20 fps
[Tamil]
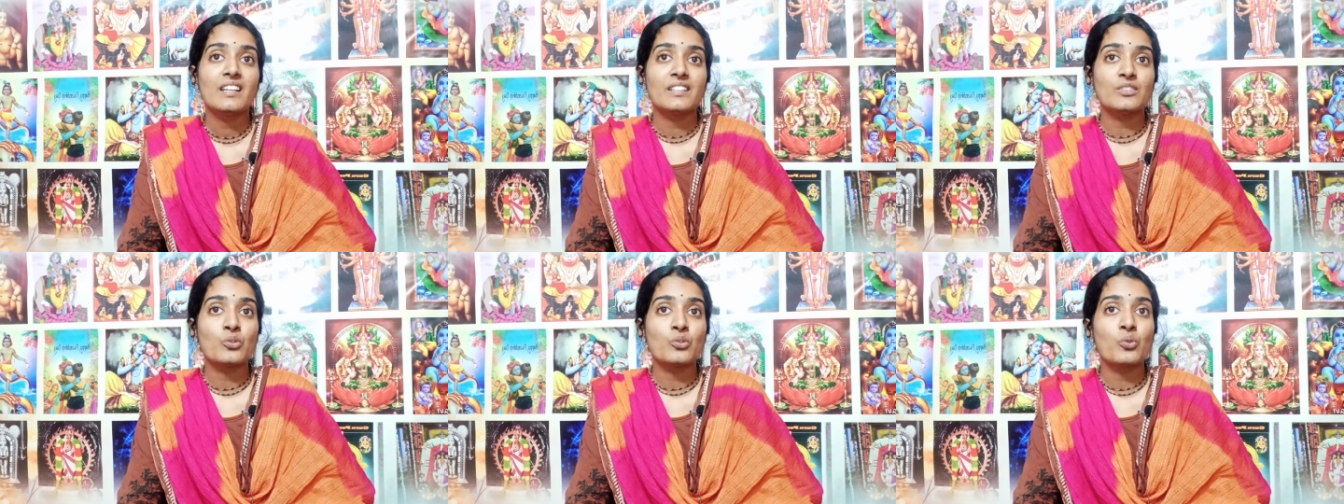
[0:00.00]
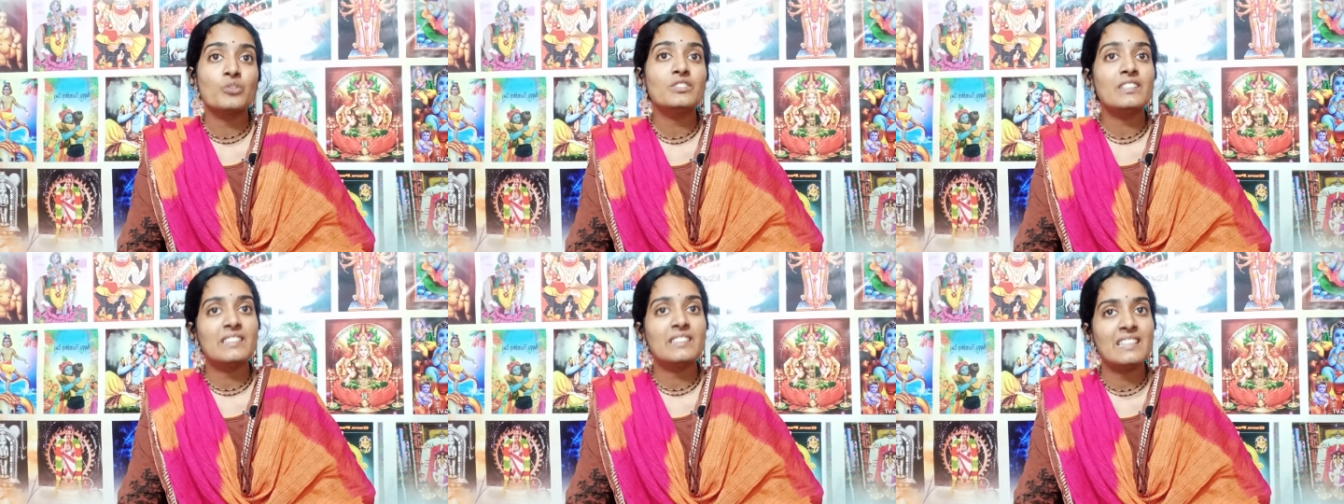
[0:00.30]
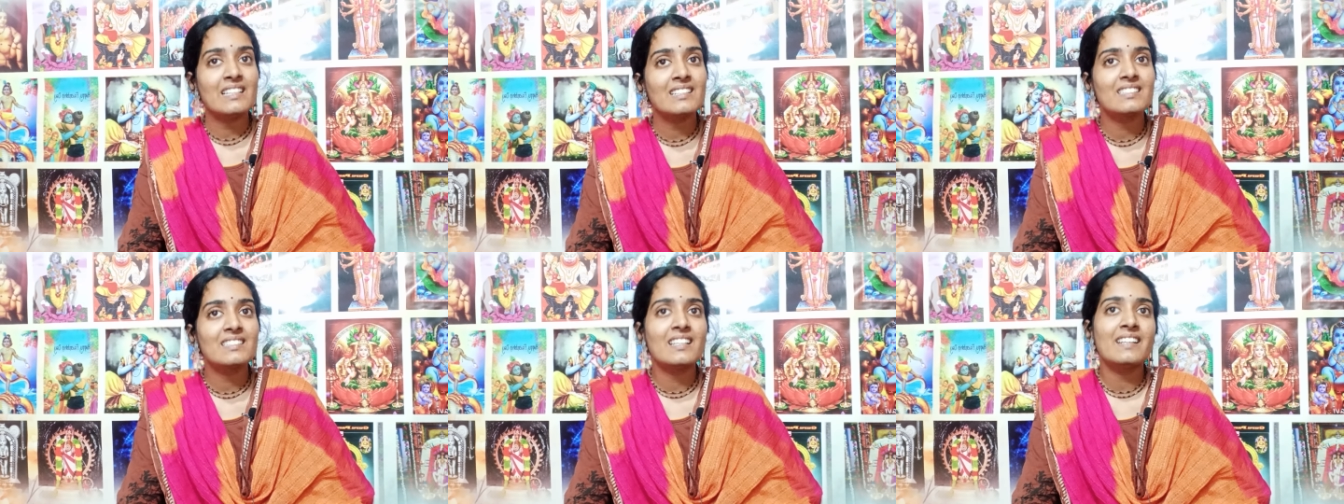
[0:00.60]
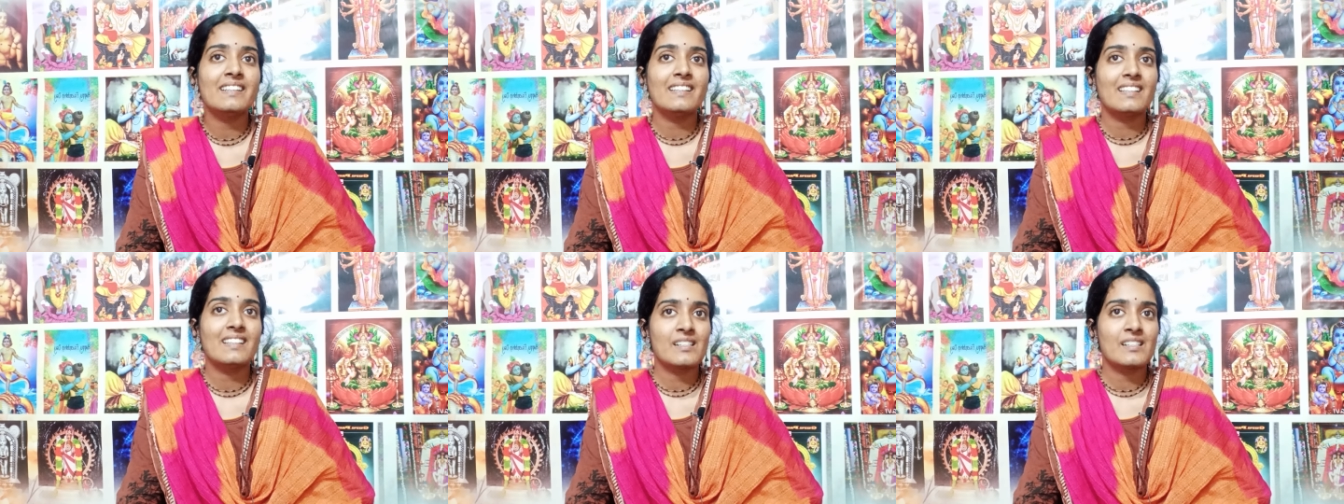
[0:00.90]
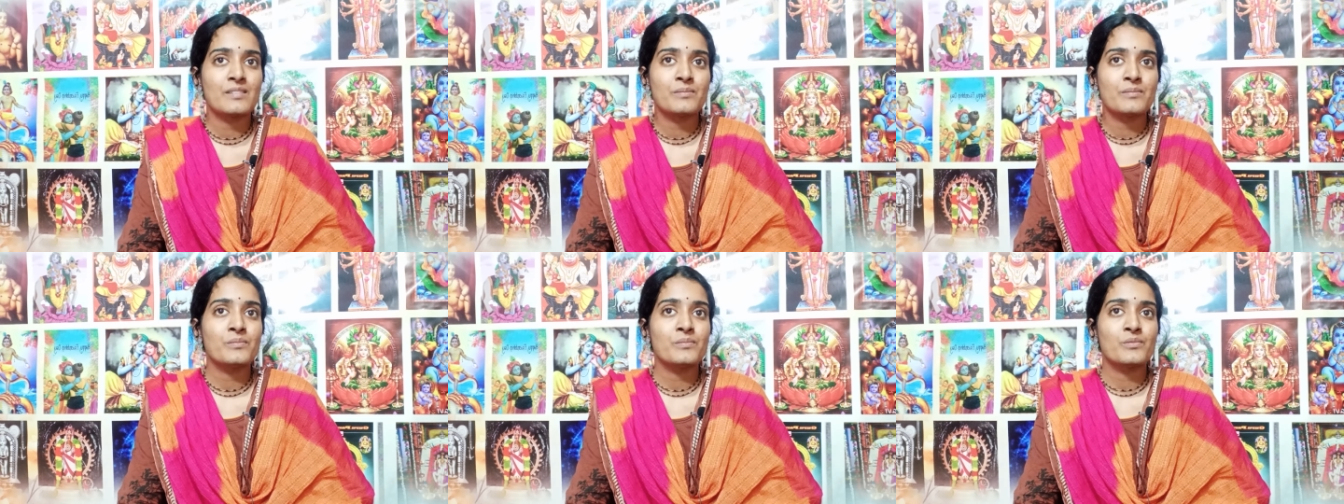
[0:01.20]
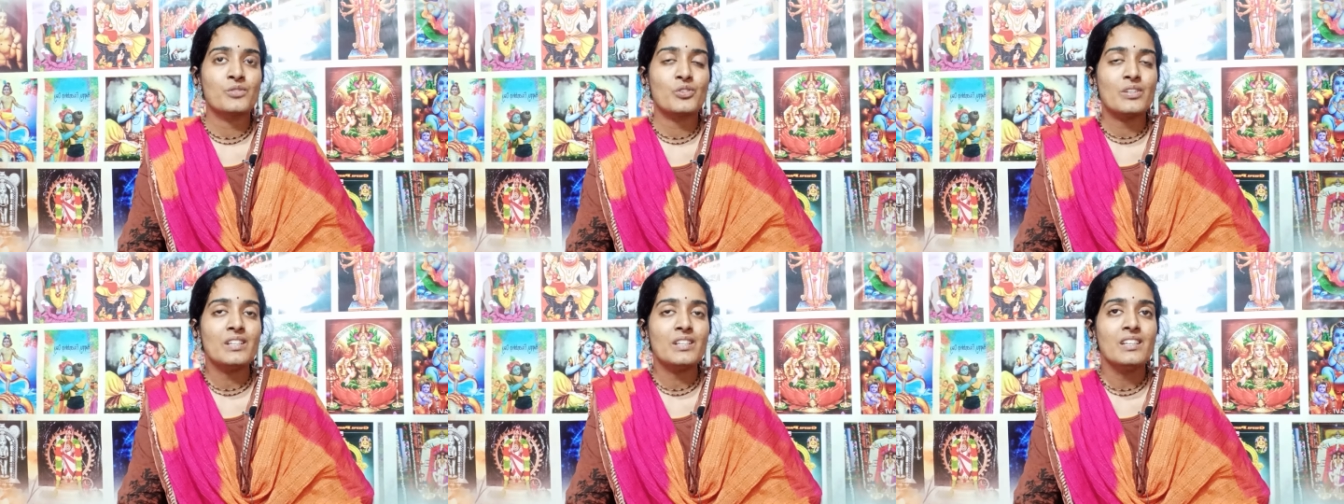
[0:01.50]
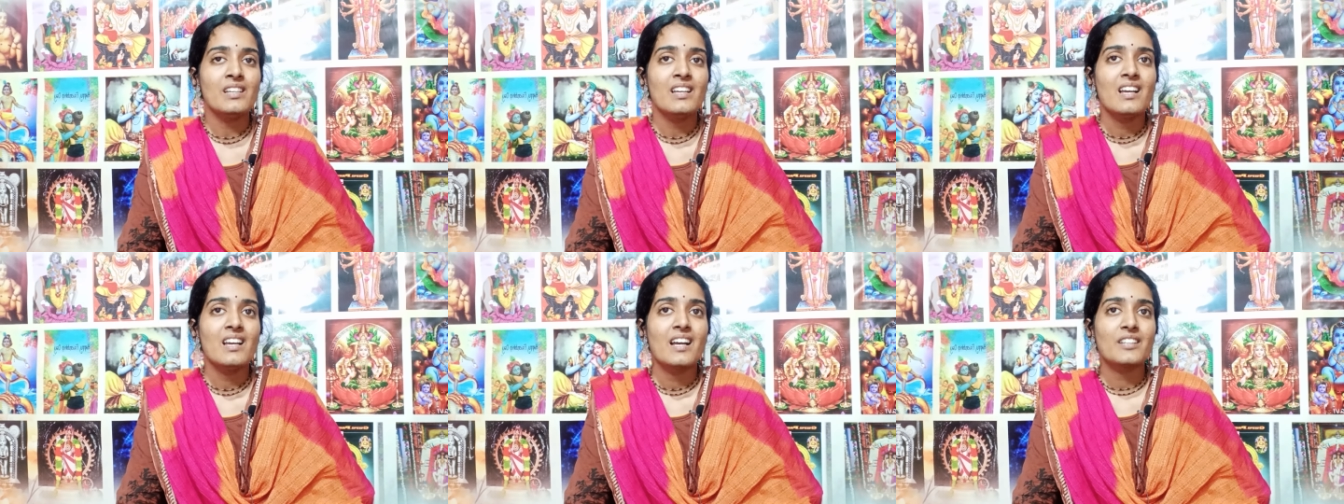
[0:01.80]
இந்த ஓந்தை நீங்கள் தான் எடுக்கணும்
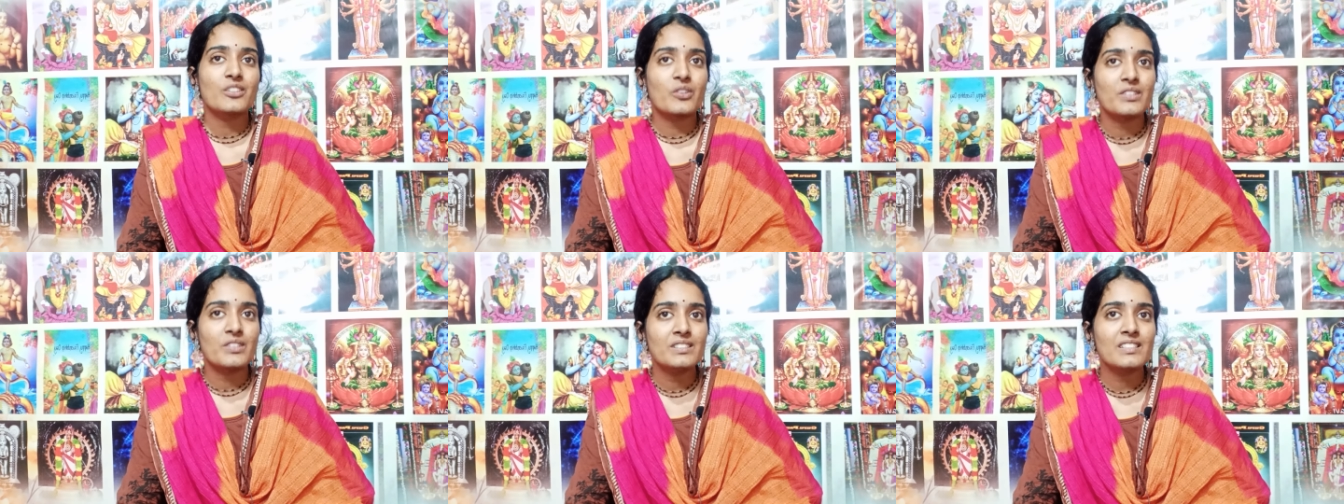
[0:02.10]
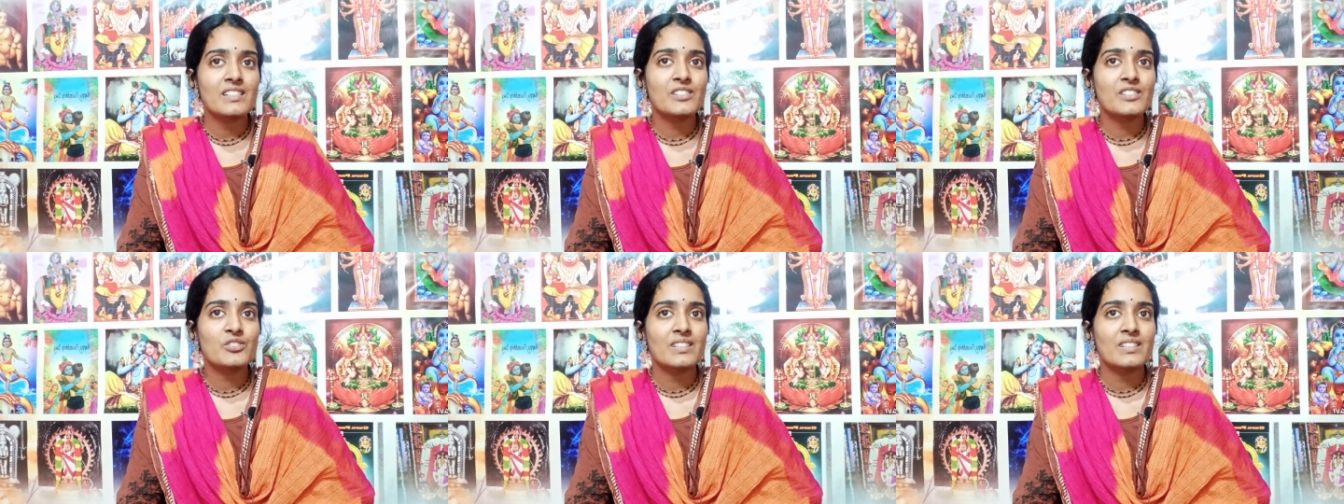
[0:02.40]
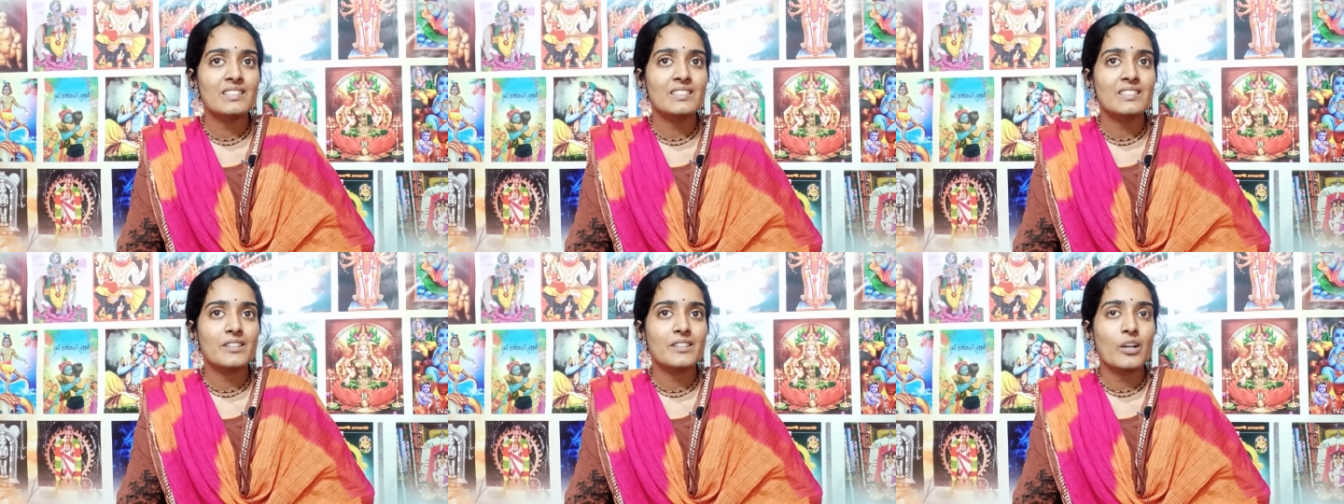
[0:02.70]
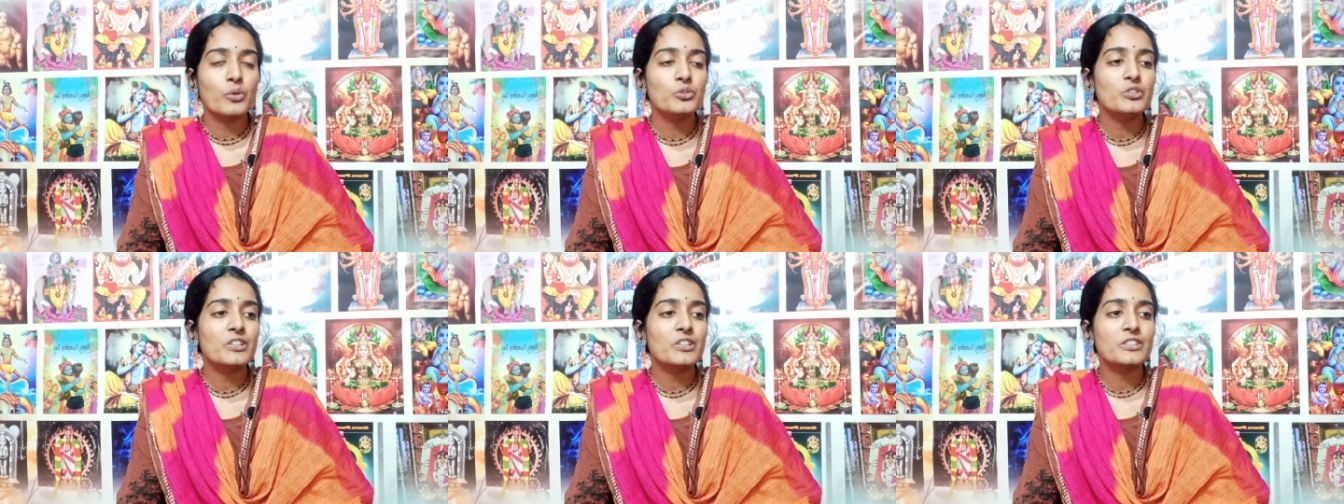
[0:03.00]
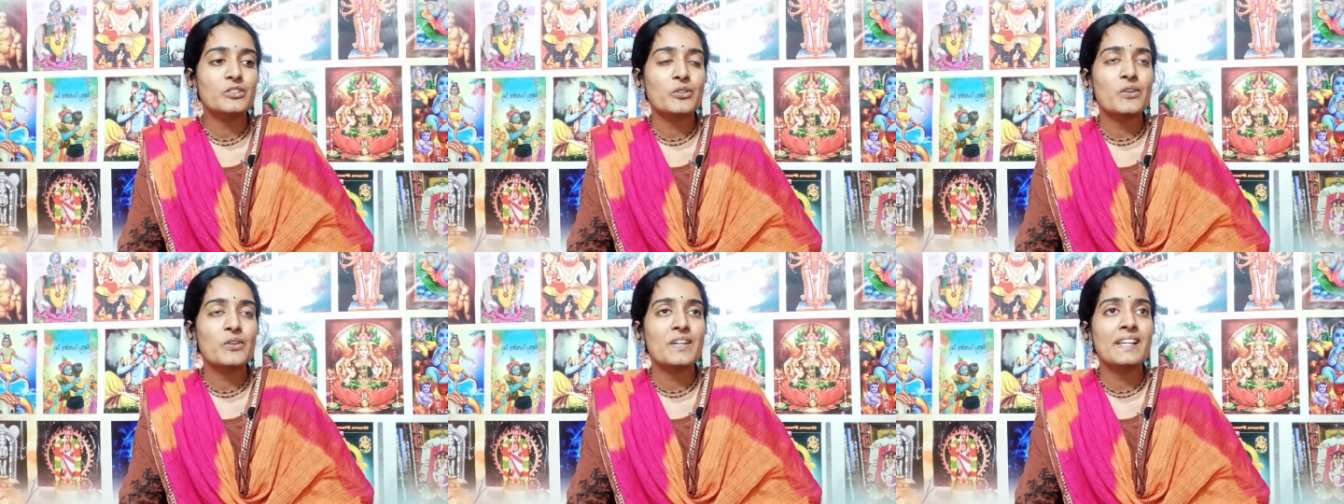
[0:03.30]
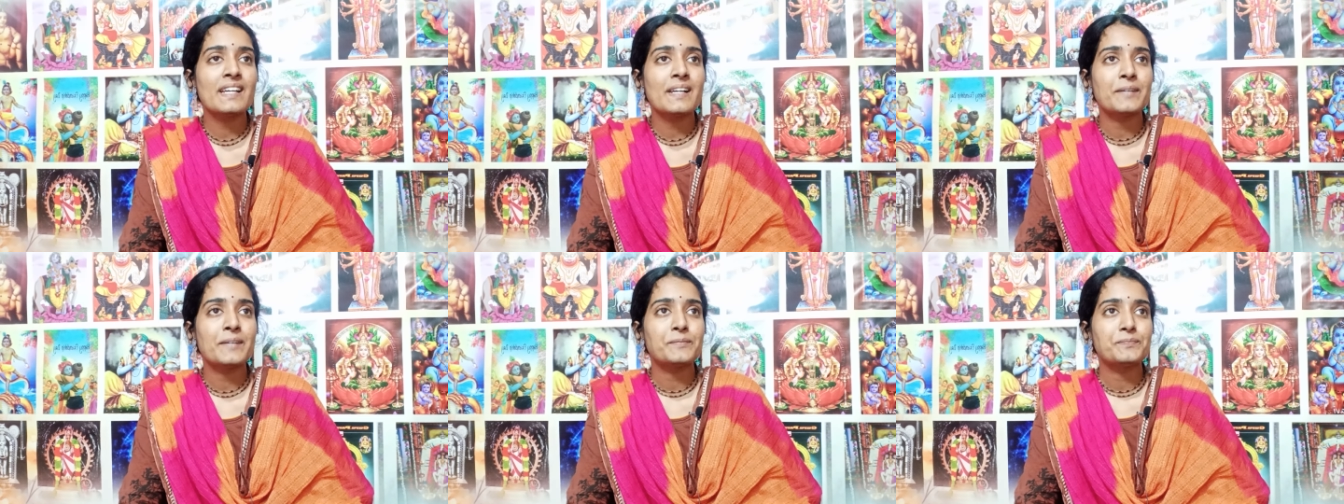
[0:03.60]
சொல்லி அந்த குழந்தைகள் சொல்லிட்டு கௌதுகத்தோட